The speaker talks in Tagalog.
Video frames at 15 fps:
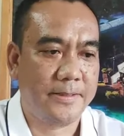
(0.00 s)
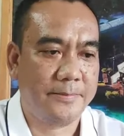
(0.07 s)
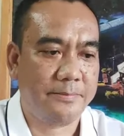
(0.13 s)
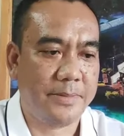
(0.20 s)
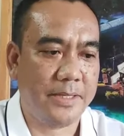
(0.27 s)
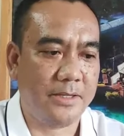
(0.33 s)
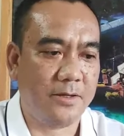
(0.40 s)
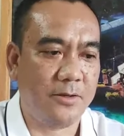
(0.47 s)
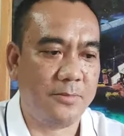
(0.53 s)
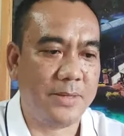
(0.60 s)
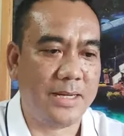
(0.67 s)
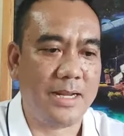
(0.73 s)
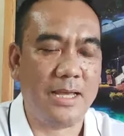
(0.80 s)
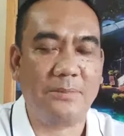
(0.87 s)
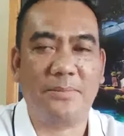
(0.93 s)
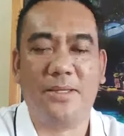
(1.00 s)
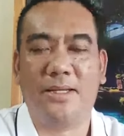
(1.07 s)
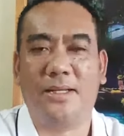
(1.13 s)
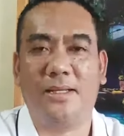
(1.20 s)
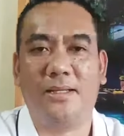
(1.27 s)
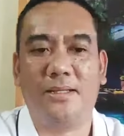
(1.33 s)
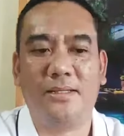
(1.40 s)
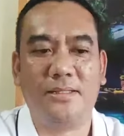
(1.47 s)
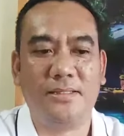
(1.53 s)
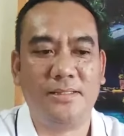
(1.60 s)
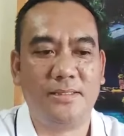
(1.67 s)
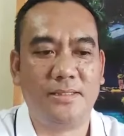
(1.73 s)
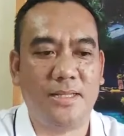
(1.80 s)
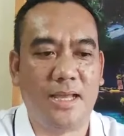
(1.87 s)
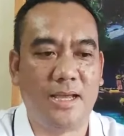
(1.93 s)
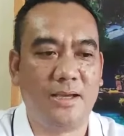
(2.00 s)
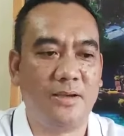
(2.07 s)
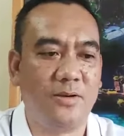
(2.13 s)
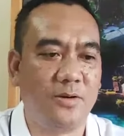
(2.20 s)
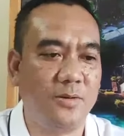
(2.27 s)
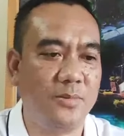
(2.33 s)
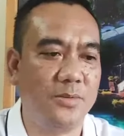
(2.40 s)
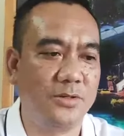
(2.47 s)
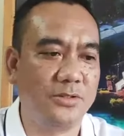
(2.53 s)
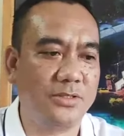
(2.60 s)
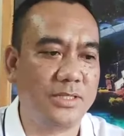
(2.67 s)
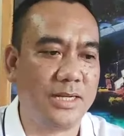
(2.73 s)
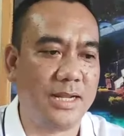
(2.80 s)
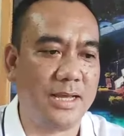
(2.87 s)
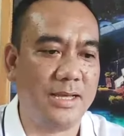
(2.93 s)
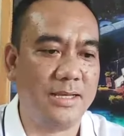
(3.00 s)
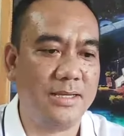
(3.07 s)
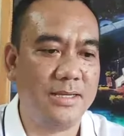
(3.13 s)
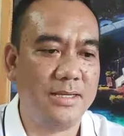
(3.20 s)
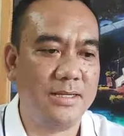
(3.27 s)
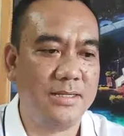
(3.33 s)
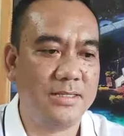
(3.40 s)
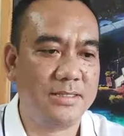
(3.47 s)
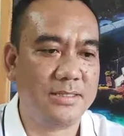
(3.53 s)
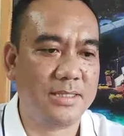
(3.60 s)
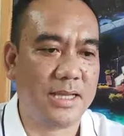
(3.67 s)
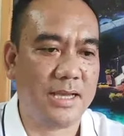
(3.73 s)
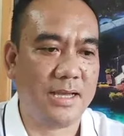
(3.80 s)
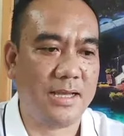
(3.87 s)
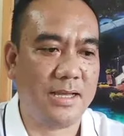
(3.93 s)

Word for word: Pero marami rin ang kumontra sa